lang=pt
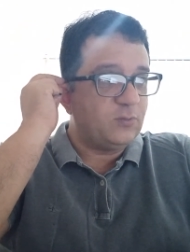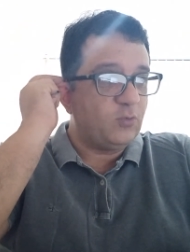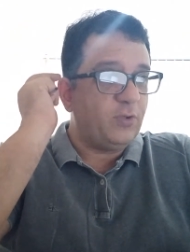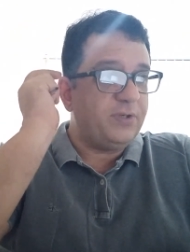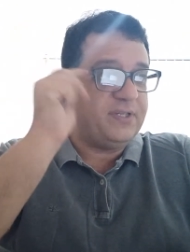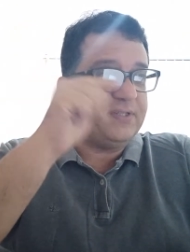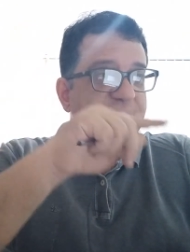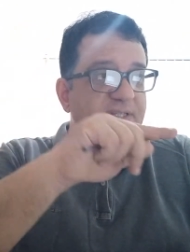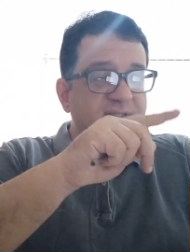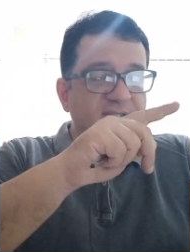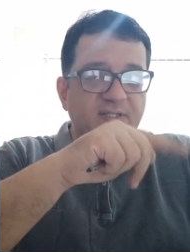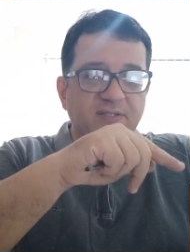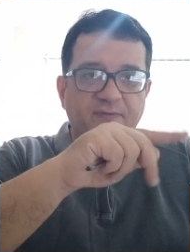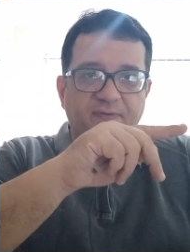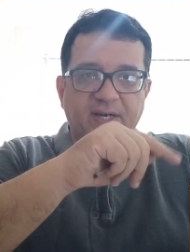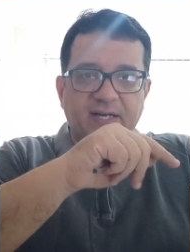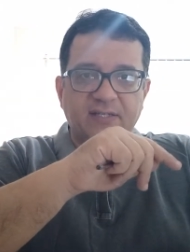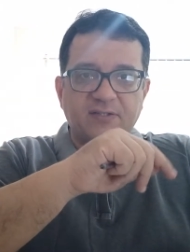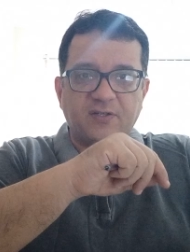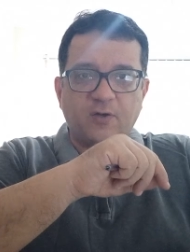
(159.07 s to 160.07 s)
Todas essas
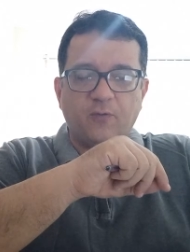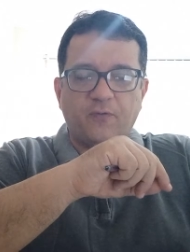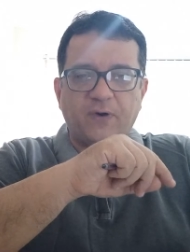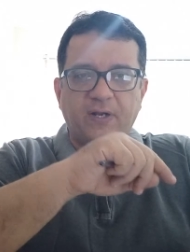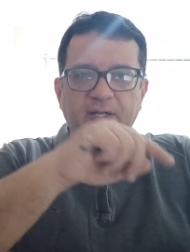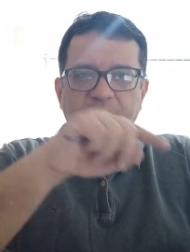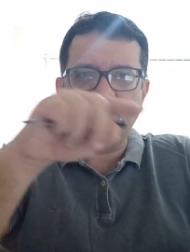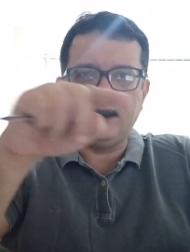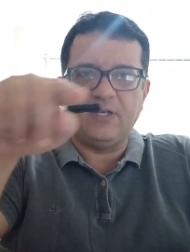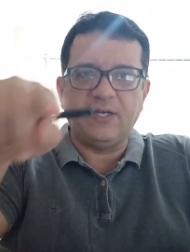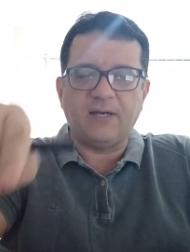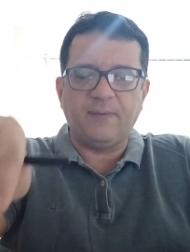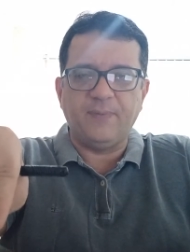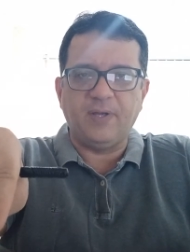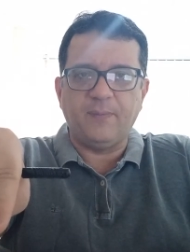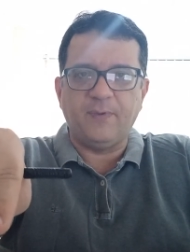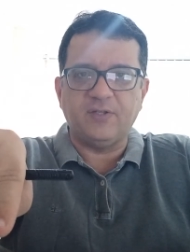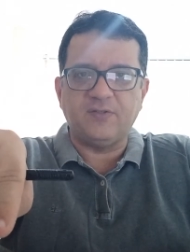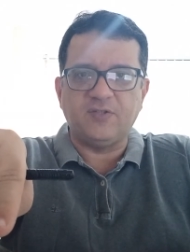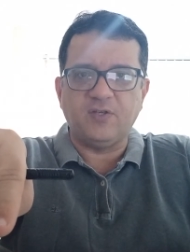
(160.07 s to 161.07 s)
vagas que eu falei, os
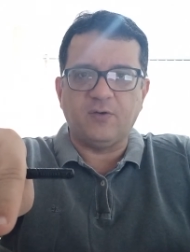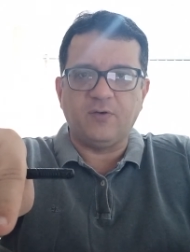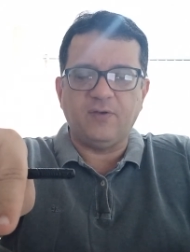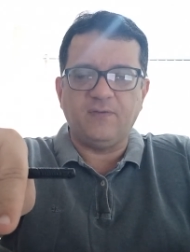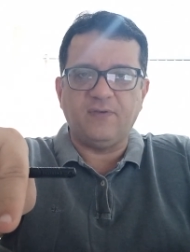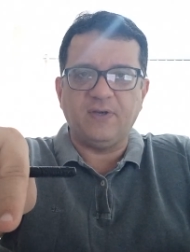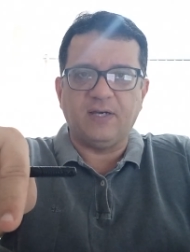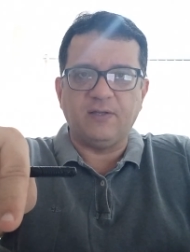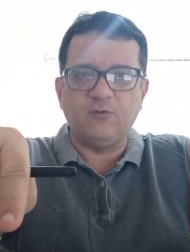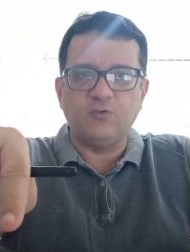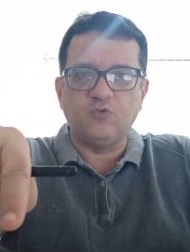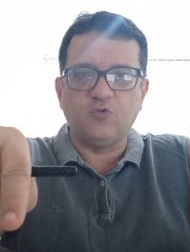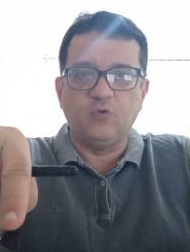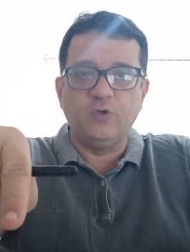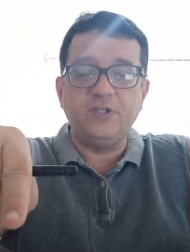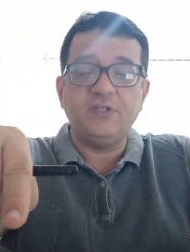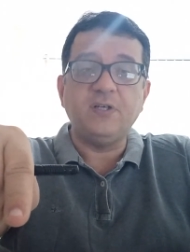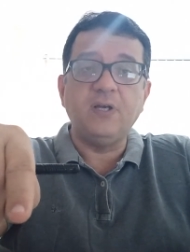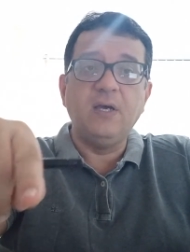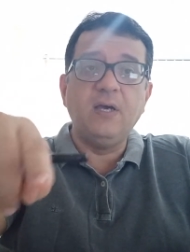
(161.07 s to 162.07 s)
encaminhamentos serão enviados
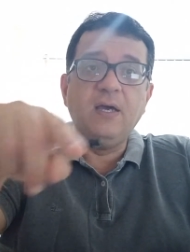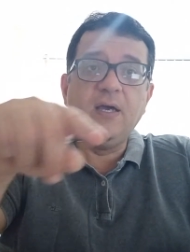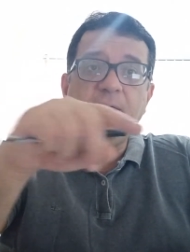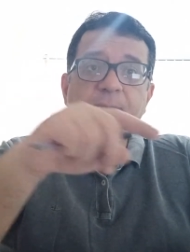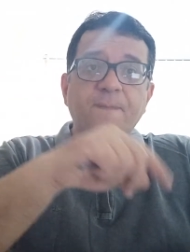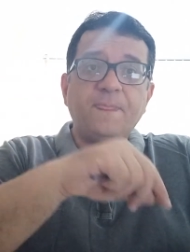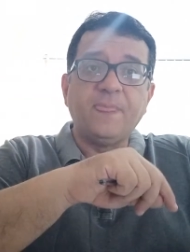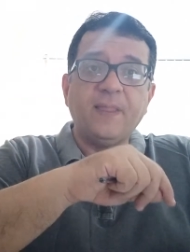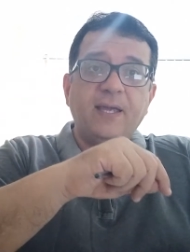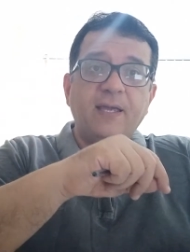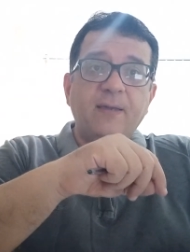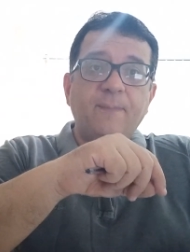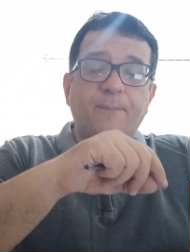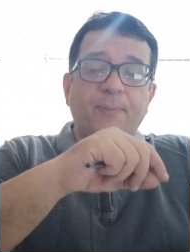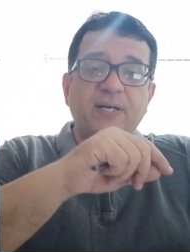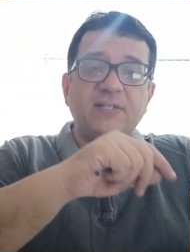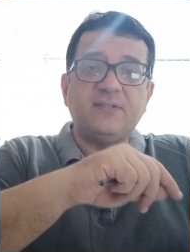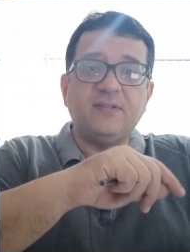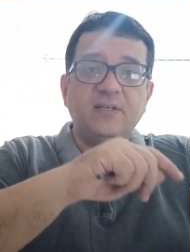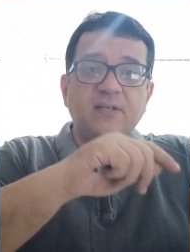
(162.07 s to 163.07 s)
hoje e,
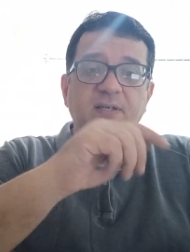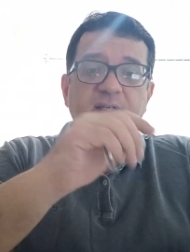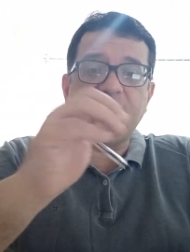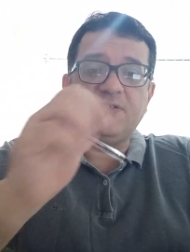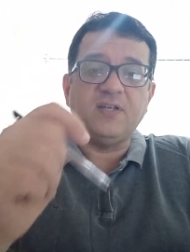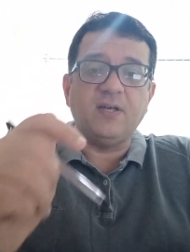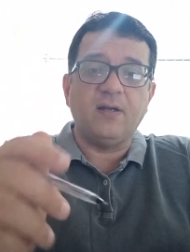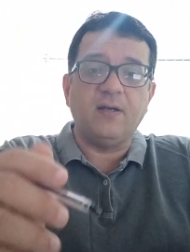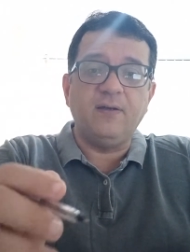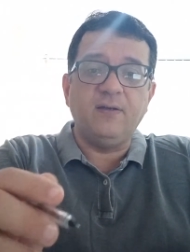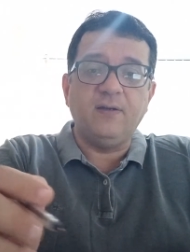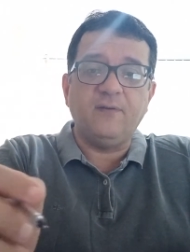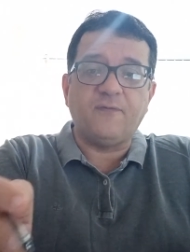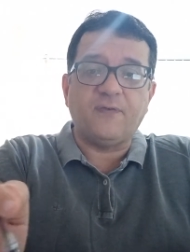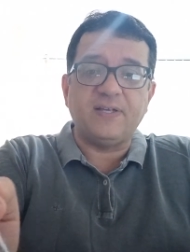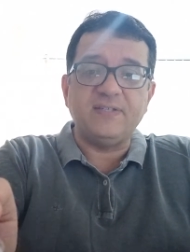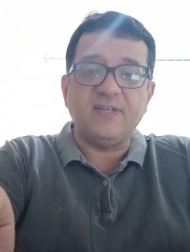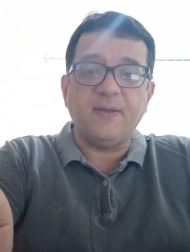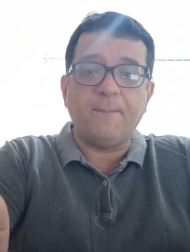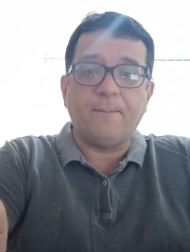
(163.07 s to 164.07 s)
e, e
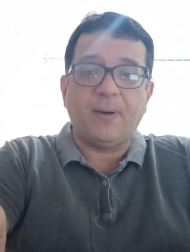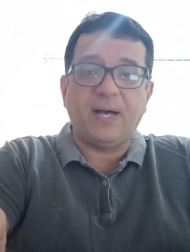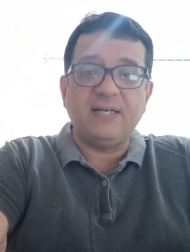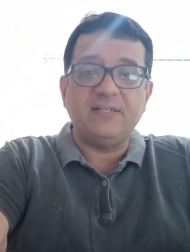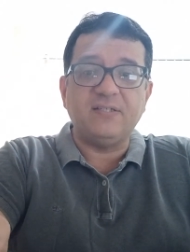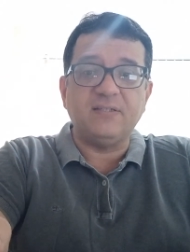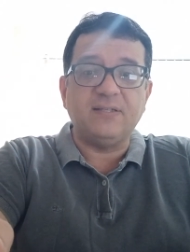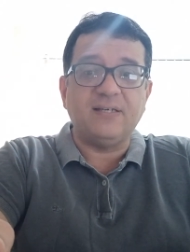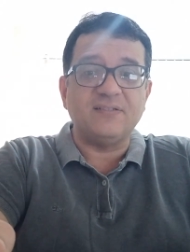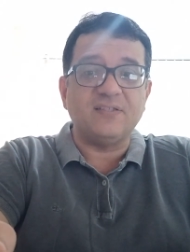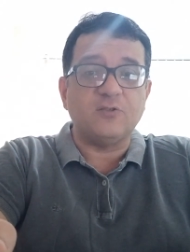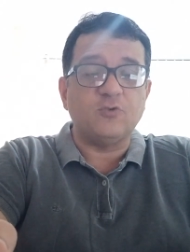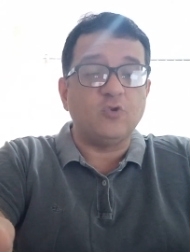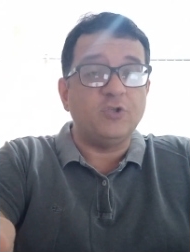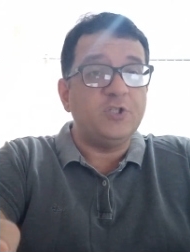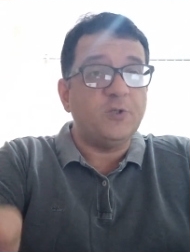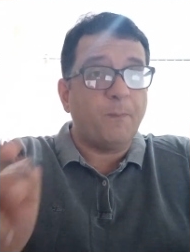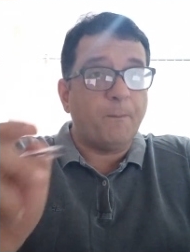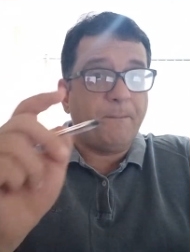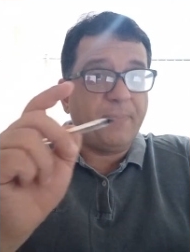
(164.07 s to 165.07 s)
fazem parte das
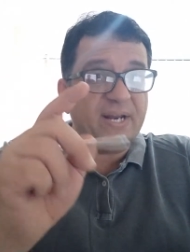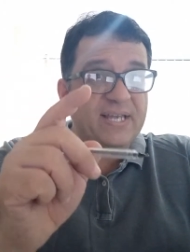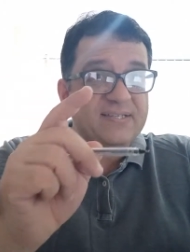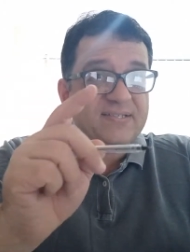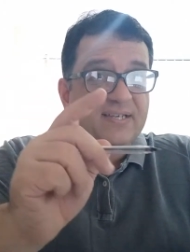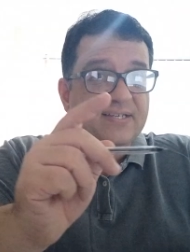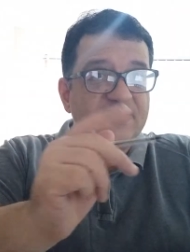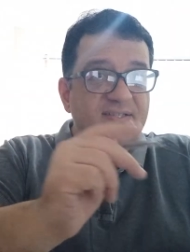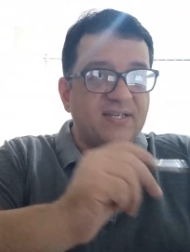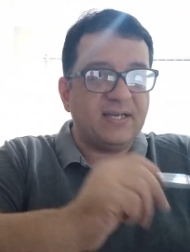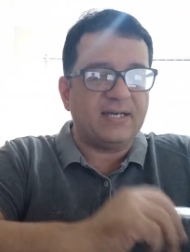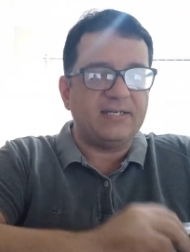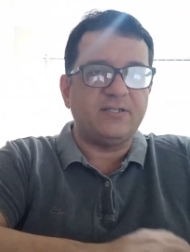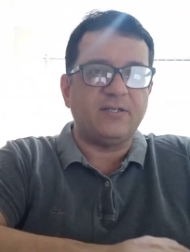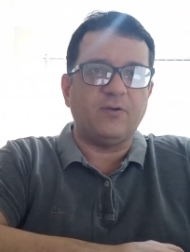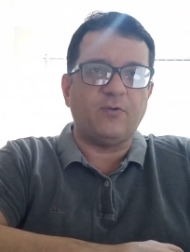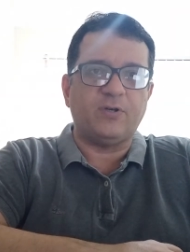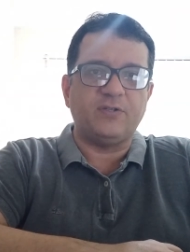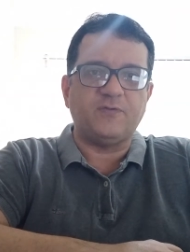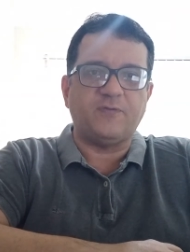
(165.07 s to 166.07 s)
ações presenciais
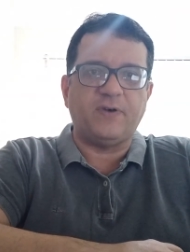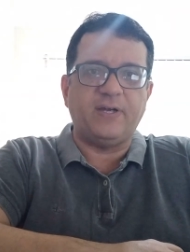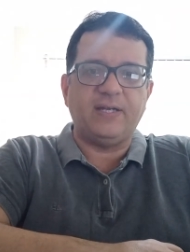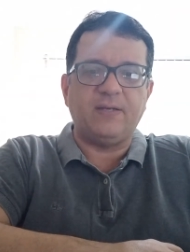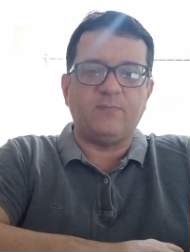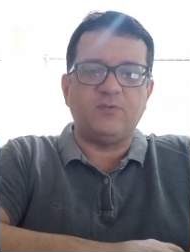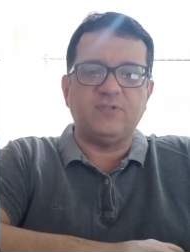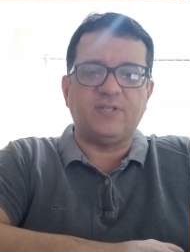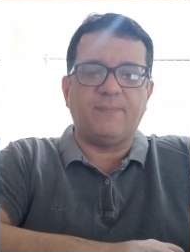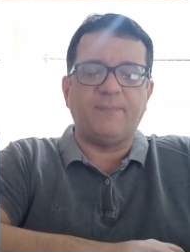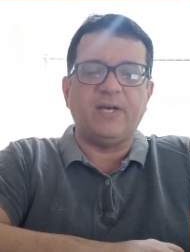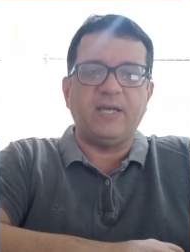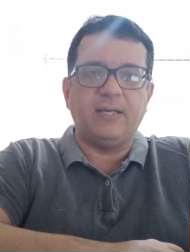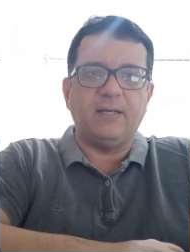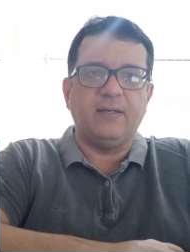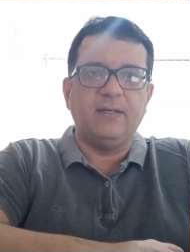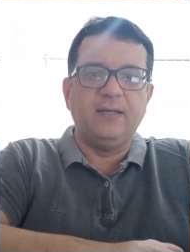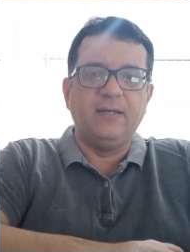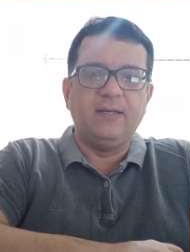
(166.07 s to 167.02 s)
que nós faremos amanhã.